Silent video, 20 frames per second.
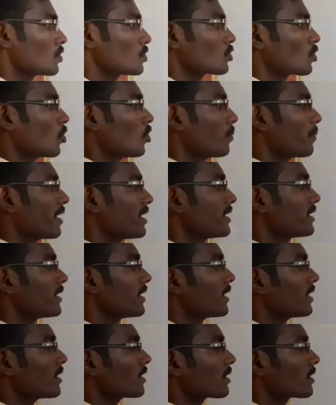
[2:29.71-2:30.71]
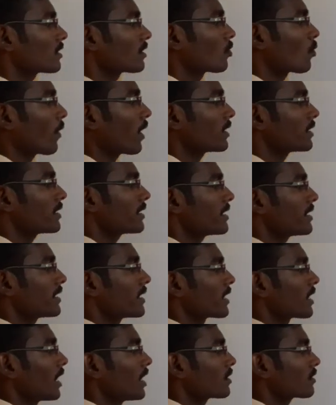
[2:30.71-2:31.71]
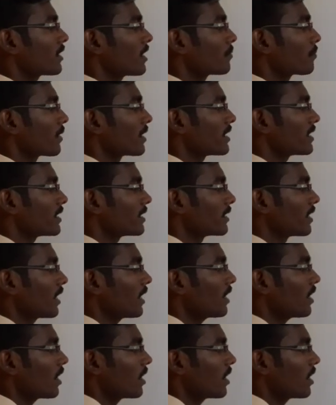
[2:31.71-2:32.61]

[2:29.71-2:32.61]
ஸோ மெட்டீரியல் குவான்டிட்டி நீங்கள் கால்குலேட் பண்ணிங்கன்னா